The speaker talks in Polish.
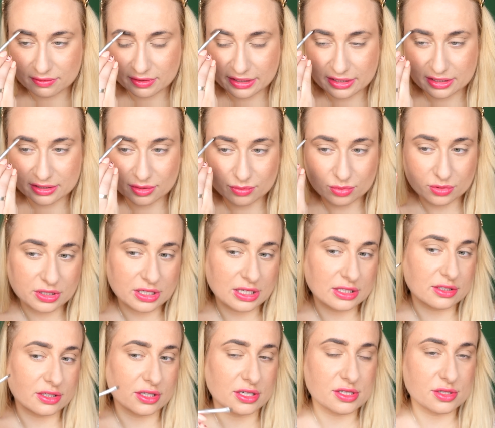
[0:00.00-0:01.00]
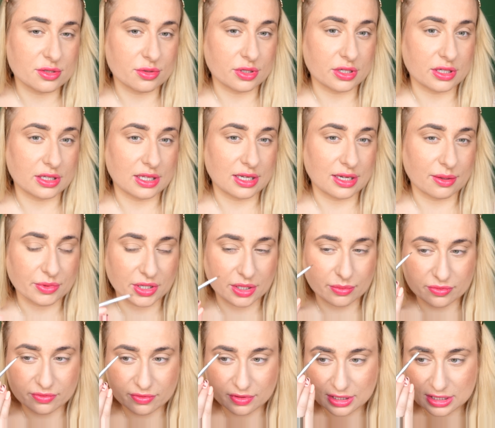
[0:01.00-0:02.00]
Fajny ten puder, ale trochę suchy dla
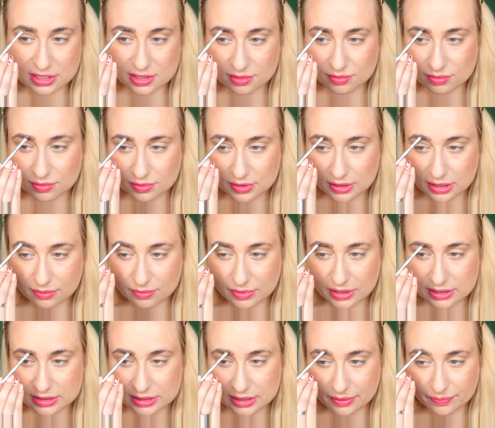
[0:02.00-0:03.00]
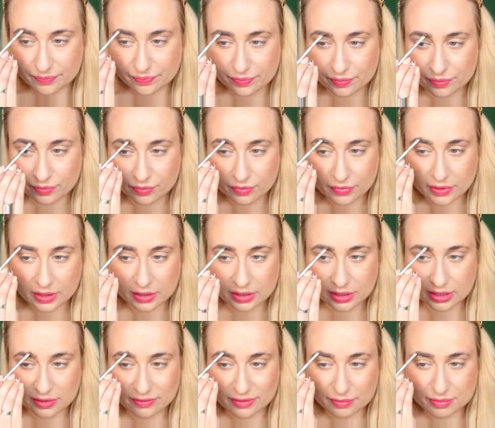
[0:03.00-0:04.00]
mnie. Bym wolała, żeby był taki bardziej
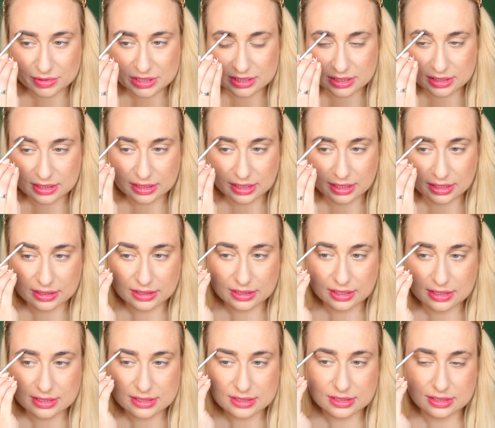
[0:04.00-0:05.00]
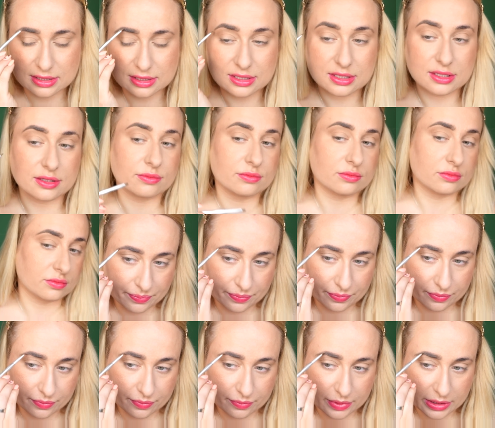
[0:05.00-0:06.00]
jedwabisty, tak jak te z mm,
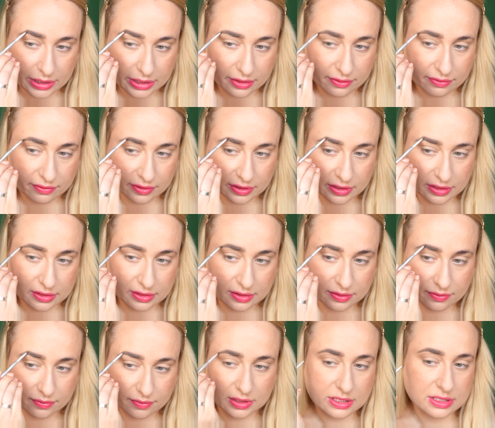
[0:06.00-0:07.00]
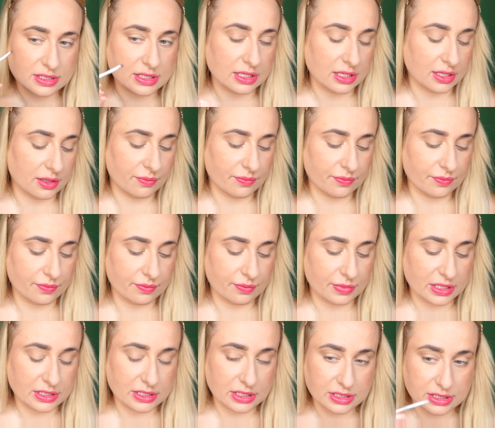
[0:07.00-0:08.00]
Benefit. Ten jest takim
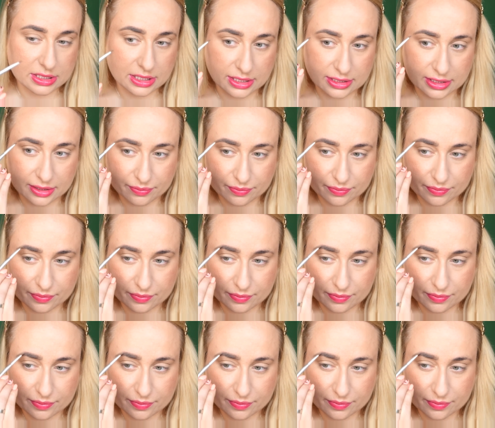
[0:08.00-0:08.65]
bardziej cieniem.